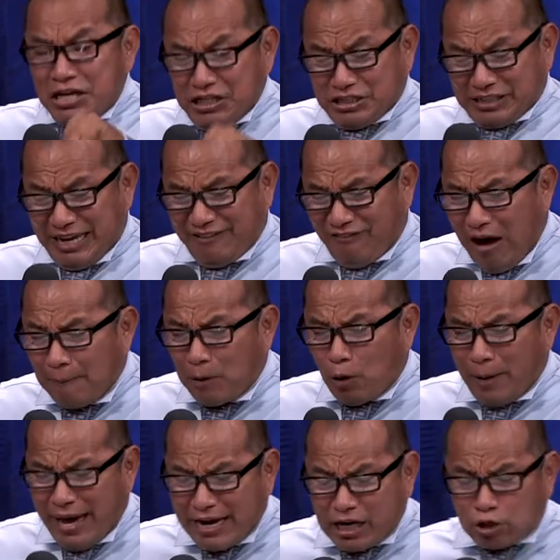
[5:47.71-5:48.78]
y se va a
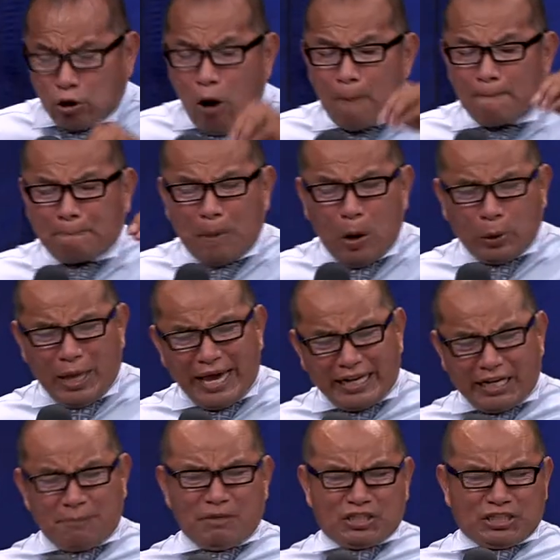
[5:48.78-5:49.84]
mover con
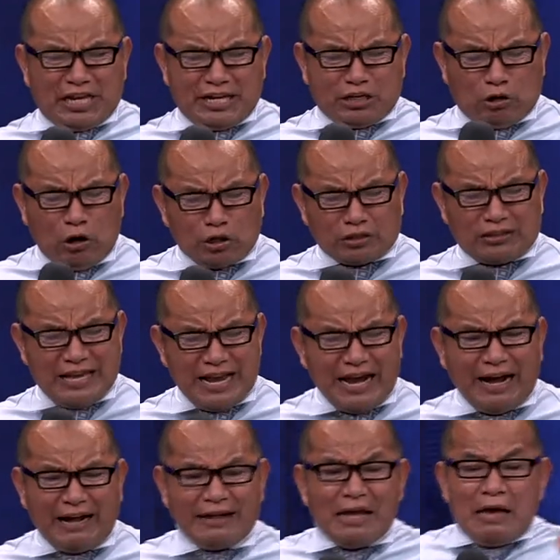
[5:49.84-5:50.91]
poder y
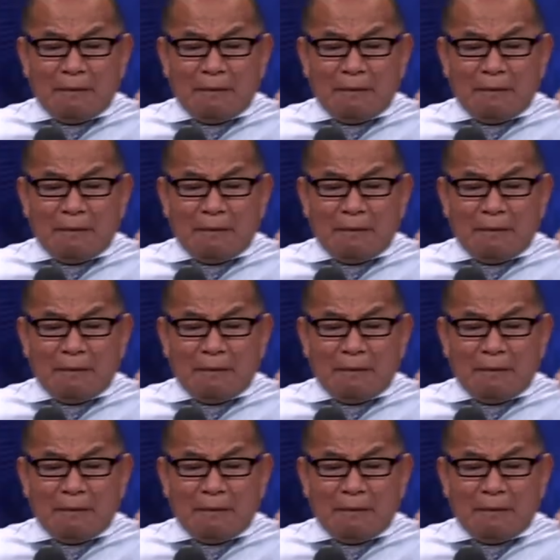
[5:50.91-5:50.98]
misericordia